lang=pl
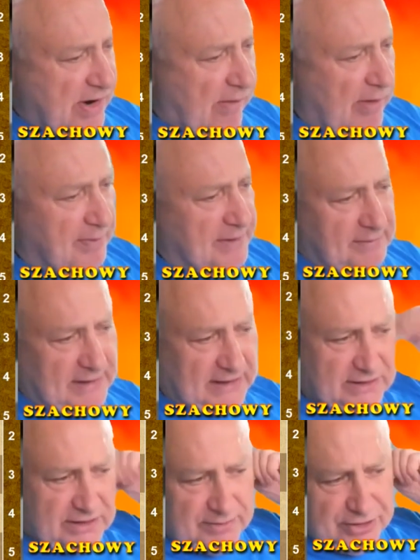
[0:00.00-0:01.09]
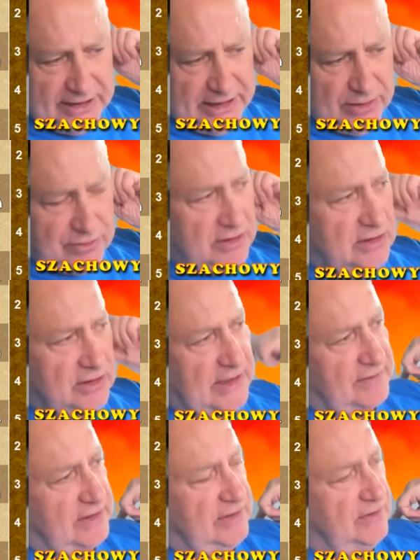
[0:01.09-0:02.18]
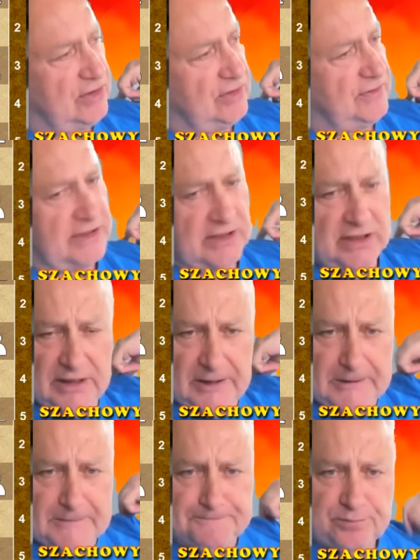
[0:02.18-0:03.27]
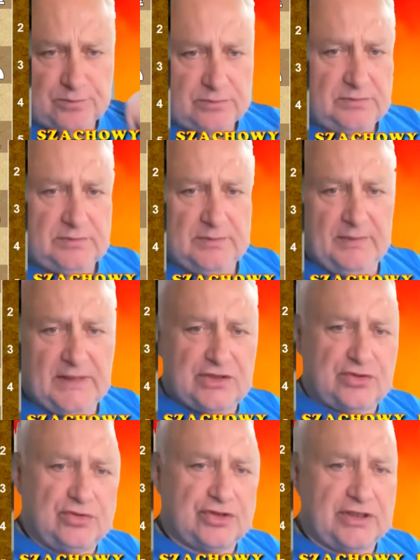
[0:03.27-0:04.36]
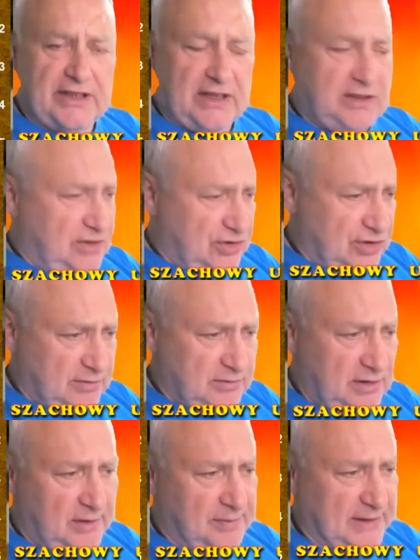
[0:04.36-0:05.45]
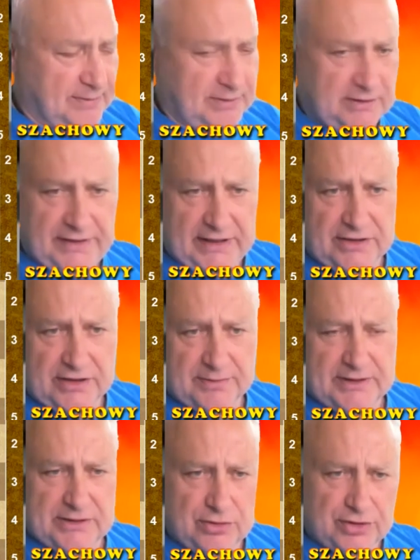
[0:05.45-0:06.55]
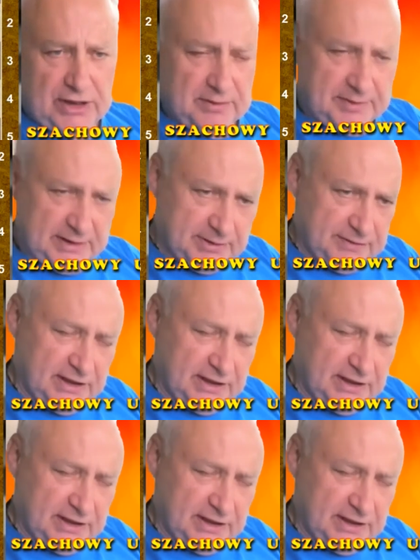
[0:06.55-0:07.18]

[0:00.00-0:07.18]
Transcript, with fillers: Pan bardzo dobrze grał, tylko tam w tej wieżówce na sztuczkę taktyczną. Pan potwierdzi, że pan słyszał, pan powie,